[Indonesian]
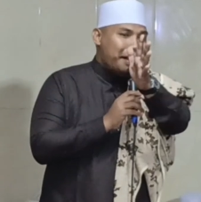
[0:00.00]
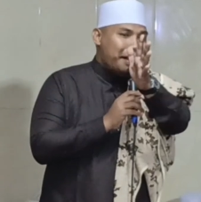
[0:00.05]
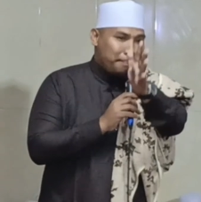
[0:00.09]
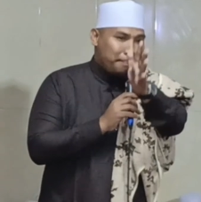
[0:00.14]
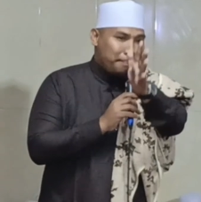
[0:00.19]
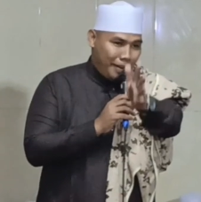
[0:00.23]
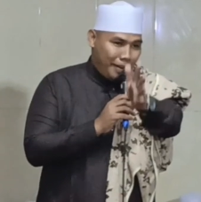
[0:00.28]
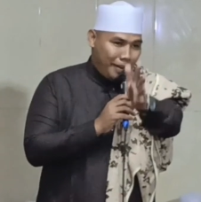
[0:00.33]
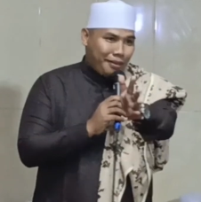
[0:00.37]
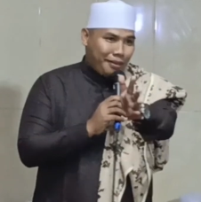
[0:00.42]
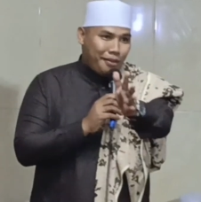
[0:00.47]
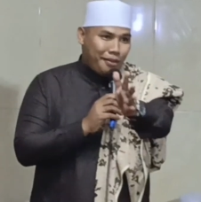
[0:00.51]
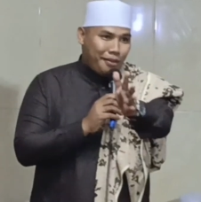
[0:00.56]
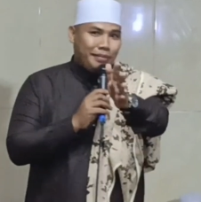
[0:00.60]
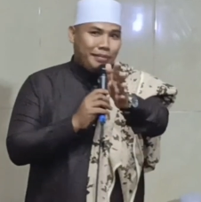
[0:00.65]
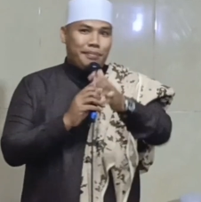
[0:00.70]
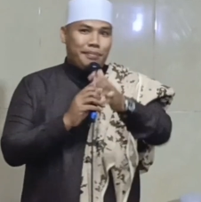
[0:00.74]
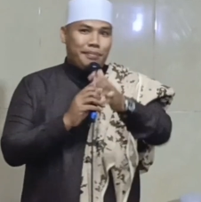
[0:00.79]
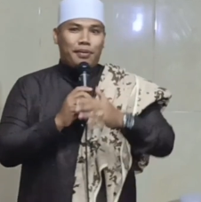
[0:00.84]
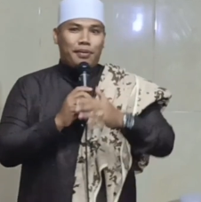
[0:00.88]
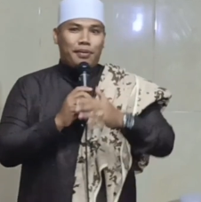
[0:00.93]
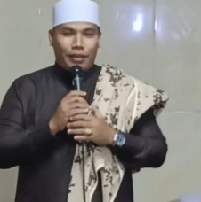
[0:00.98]
makom
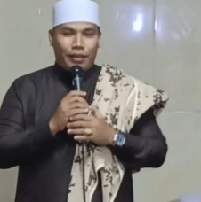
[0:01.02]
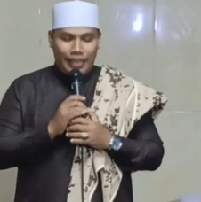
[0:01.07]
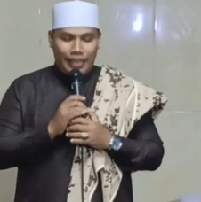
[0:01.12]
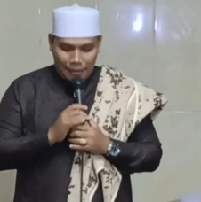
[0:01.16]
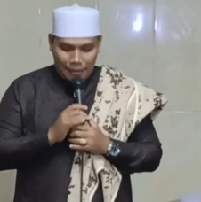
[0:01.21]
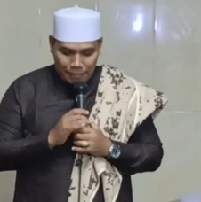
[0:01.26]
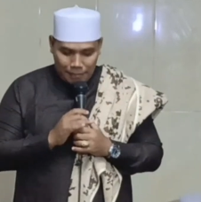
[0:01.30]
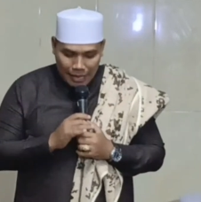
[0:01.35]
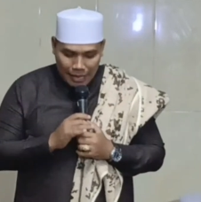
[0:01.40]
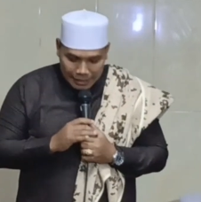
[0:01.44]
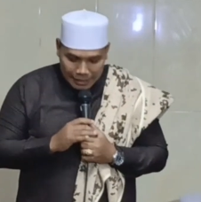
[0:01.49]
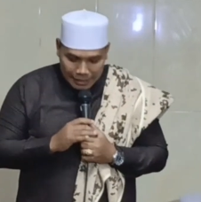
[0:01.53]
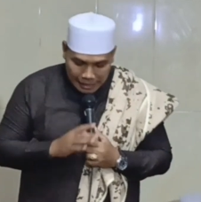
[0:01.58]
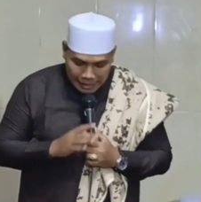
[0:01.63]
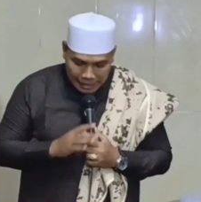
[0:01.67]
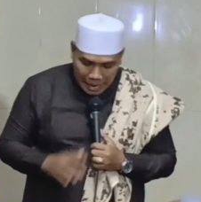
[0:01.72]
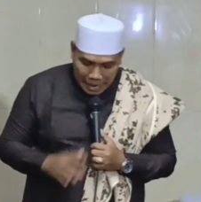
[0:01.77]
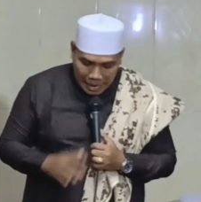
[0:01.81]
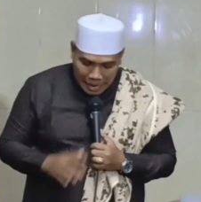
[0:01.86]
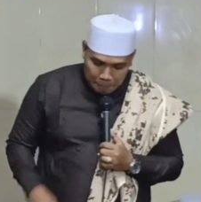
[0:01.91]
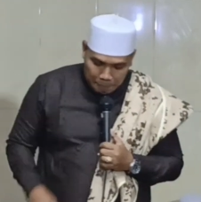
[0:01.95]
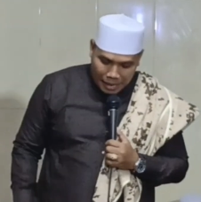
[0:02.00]
Ibrahim Ibrahim
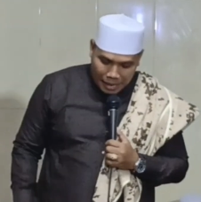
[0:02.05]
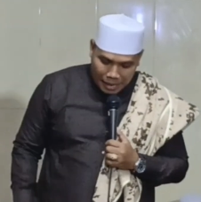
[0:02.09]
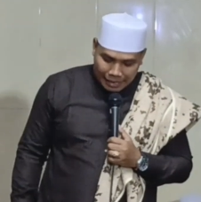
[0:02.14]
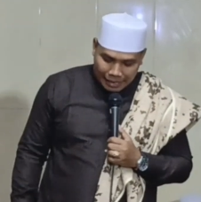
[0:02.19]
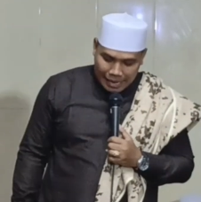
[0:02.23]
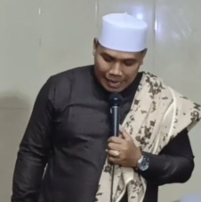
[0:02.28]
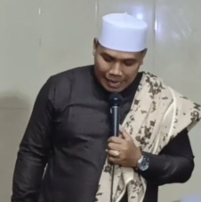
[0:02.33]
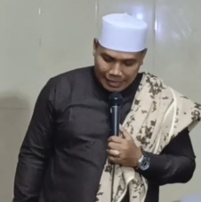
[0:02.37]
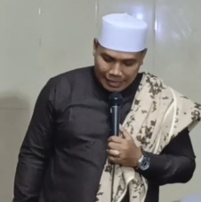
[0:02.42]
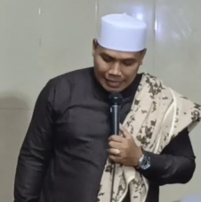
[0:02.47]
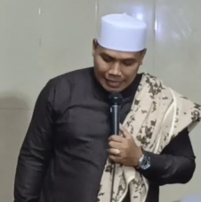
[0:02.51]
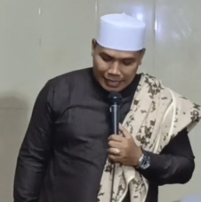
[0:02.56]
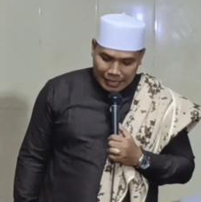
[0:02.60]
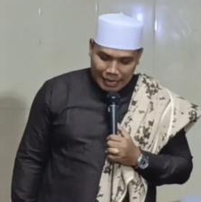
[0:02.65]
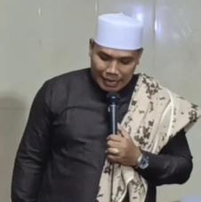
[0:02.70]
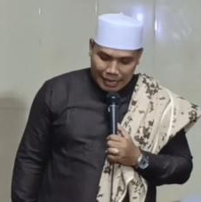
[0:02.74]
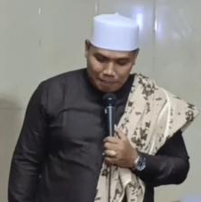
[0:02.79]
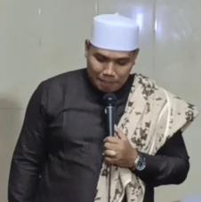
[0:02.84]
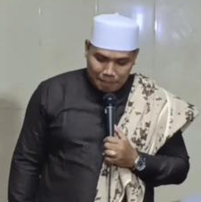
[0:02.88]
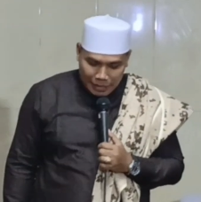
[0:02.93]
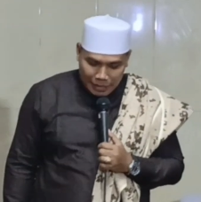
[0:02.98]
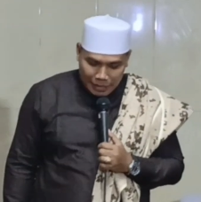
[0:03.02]
telapak kaki
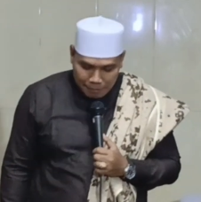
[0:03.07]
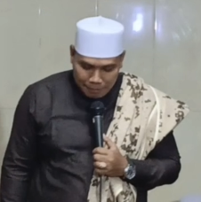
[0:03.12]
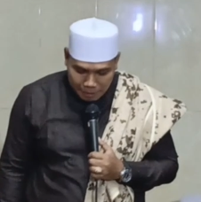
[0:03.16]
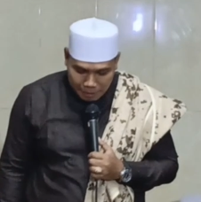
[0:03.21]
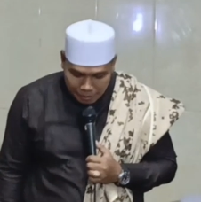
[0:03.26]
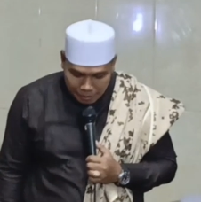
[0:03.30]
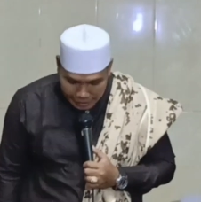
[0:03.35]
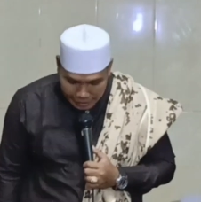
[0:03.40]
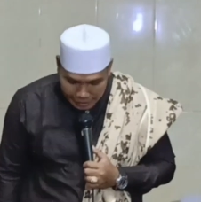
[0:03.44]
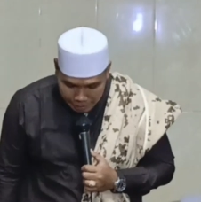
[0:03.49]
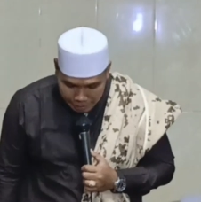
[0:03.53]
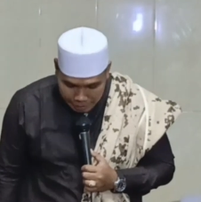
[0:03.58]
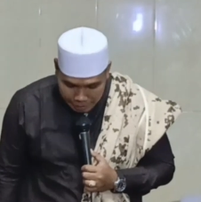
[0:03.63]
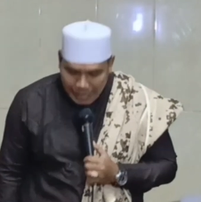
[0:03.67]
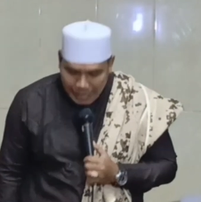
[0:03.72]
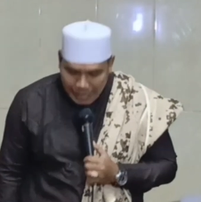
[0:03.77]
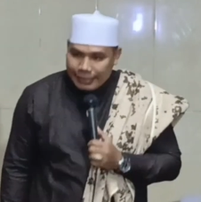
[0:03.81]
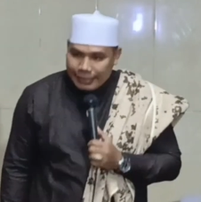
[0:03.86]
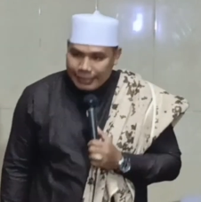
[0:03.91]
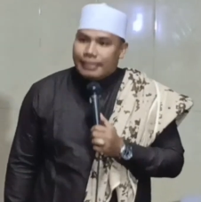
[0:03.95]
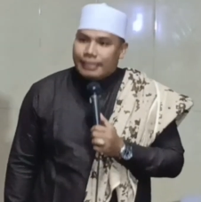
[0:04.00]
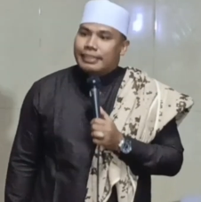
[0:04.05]
Nabi Ibrahim
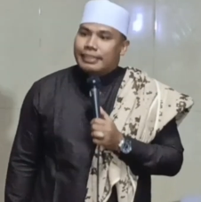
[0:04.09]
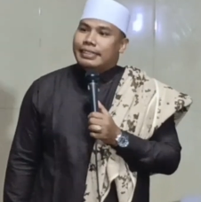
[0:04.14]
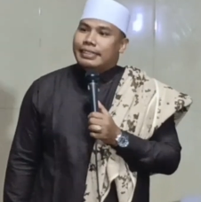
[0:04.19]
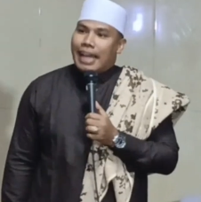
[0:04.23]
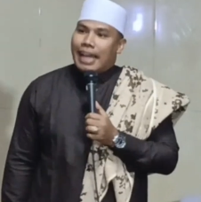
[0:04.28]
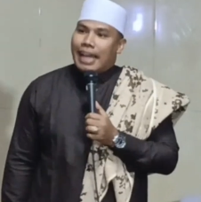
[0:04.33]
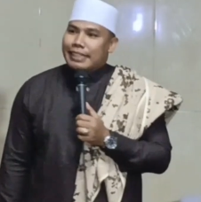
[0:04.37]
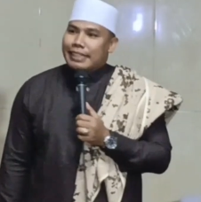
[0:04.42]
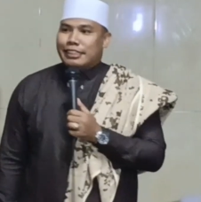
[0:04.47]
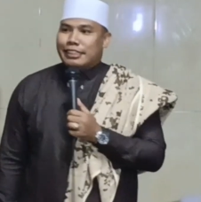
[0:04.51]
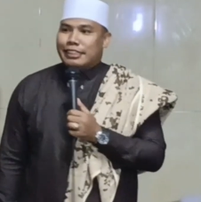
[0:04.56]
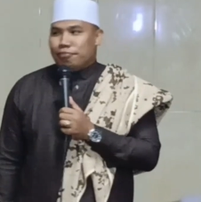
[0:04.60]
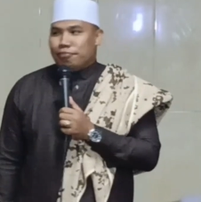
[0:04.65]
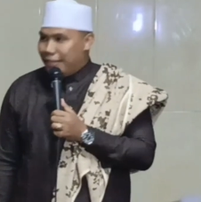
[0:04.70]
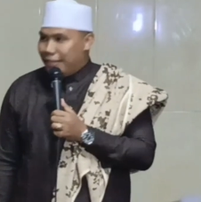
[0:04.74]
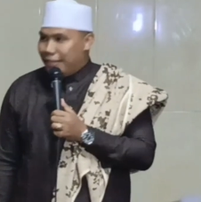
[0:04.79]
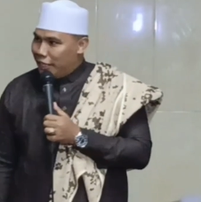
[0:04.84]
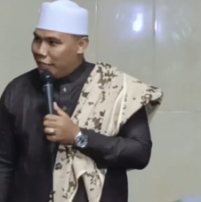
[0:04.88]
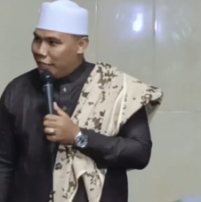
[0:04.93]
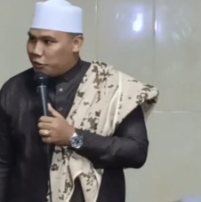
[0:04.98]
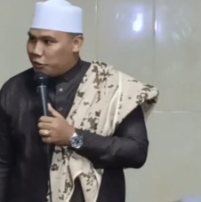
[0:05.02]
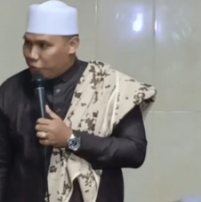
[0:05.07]
jejak
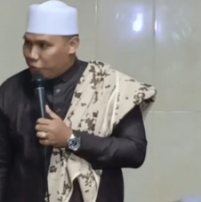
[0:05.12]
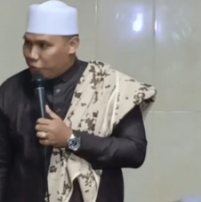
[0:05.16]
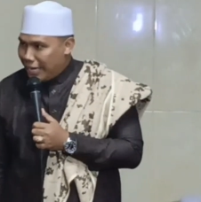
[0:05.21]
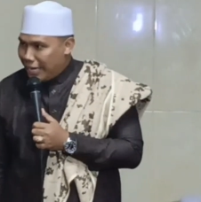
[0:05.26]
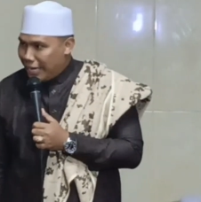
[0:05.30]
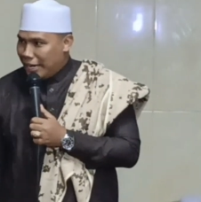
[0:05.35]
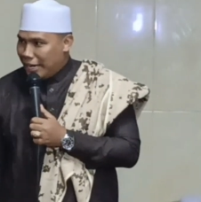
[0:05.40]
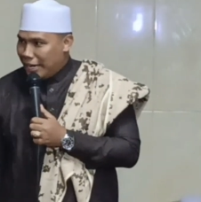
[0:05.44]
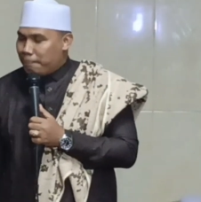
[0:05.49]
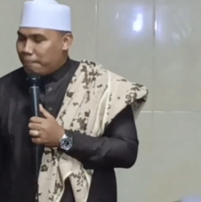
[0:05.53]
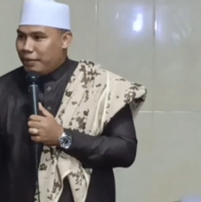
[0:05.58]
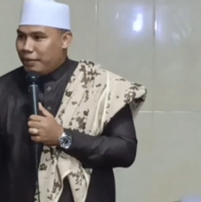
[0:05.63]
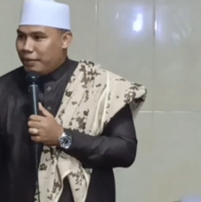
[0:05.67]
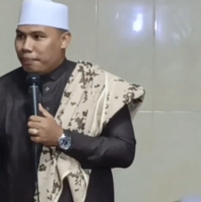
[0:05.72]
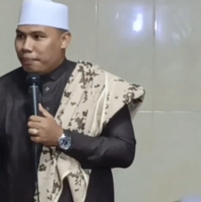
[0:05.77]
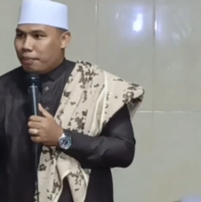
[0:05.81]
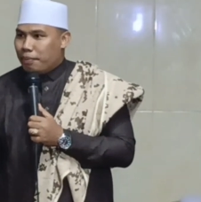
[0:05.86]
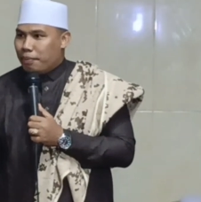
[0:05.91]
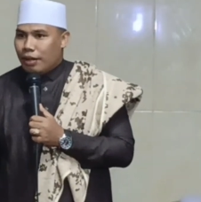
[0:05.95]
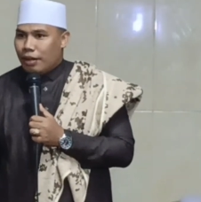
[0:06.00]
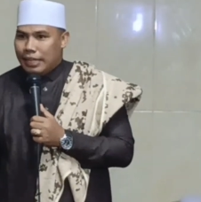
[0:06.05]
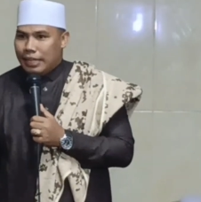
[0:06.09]
spiritual Nabi
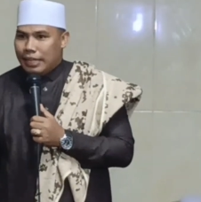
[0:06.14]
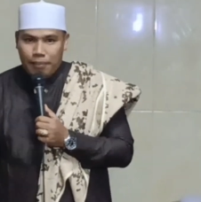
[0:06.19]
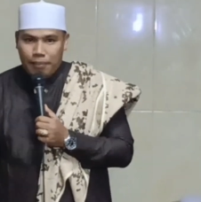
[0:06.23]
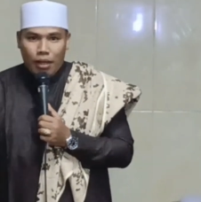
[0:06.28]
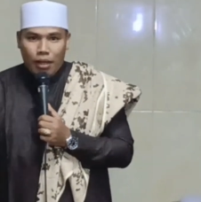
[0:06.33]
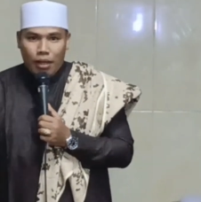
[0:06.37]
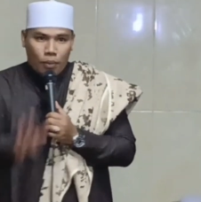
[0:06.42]
Ibrahim